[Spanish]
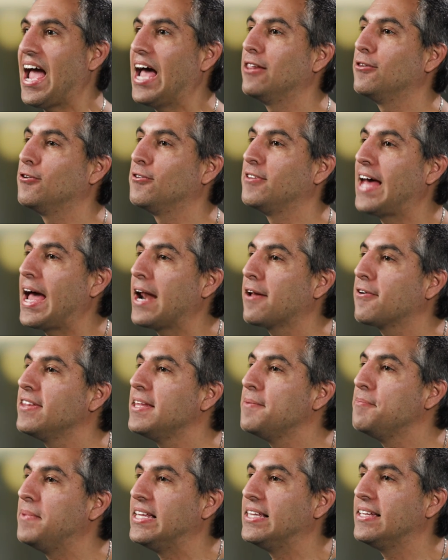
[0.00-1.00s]
A lo largo
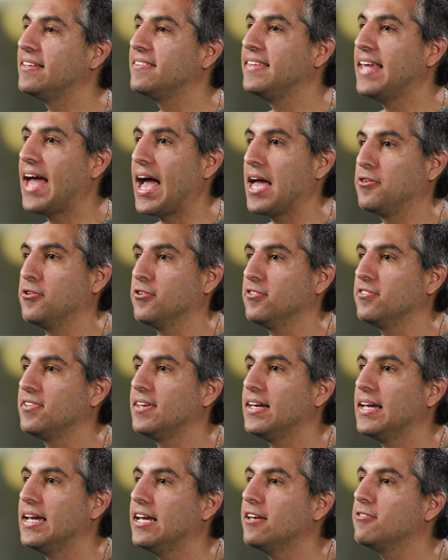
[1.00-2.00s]
de miles de
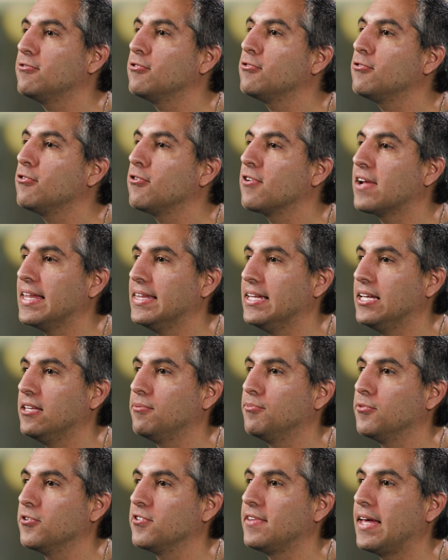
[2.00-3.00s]
años, estos
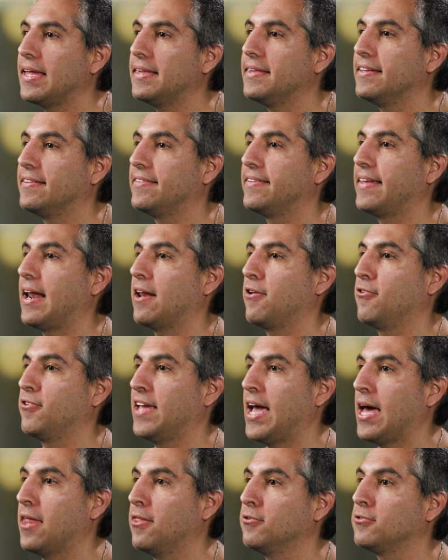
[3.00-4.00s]
organismos han
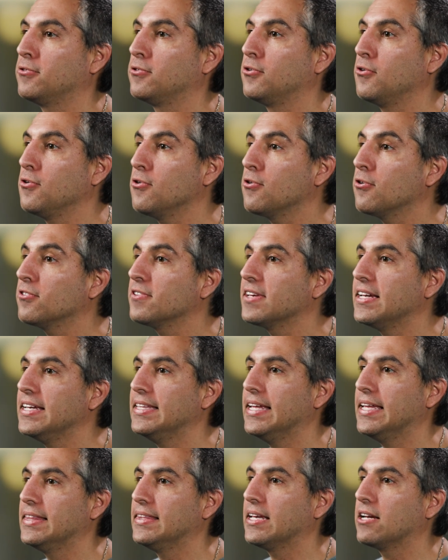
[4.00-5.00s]
desarrollado trucos
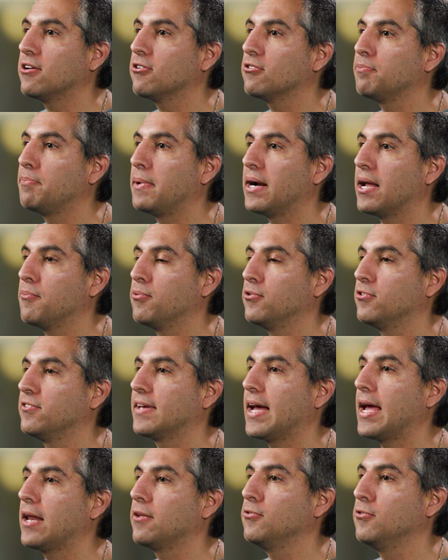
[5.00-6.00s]
genéticos para
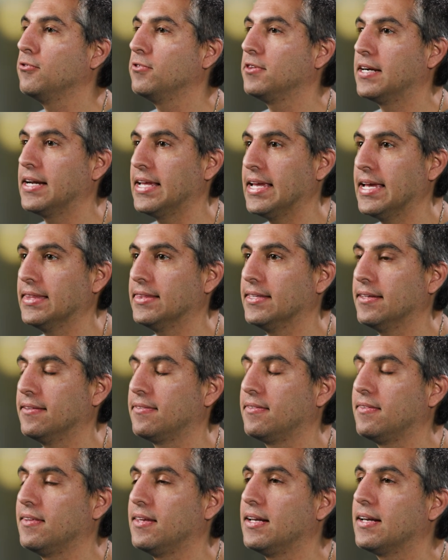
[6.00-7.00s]
buscar
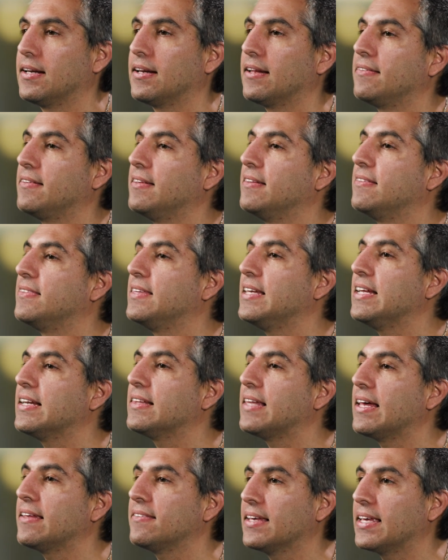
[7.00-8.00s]
nutrientes,
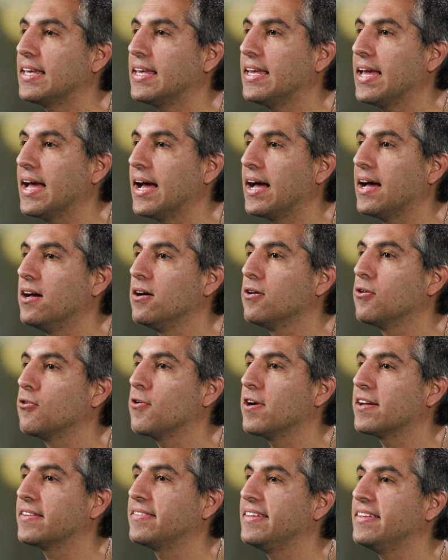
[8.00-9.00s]
resistir la sequía,
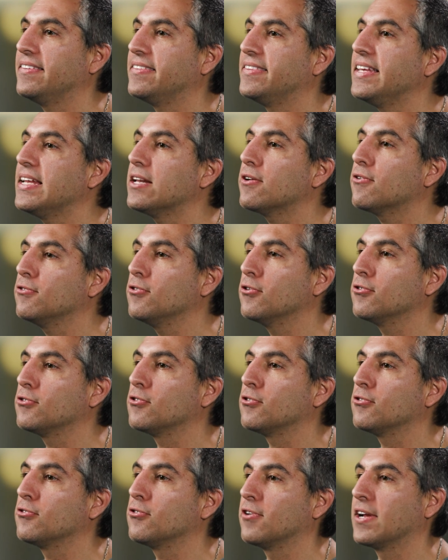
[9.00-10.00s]
coexistir con
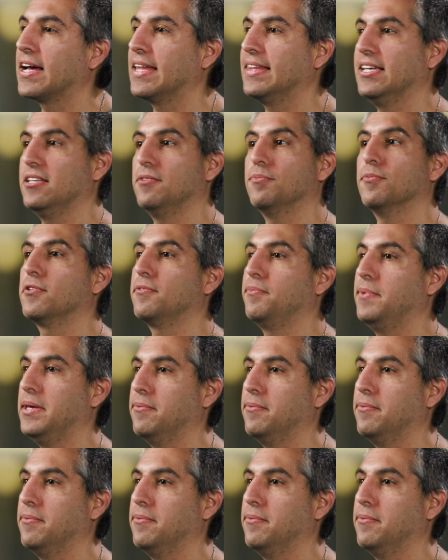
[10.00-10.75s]
otros organismos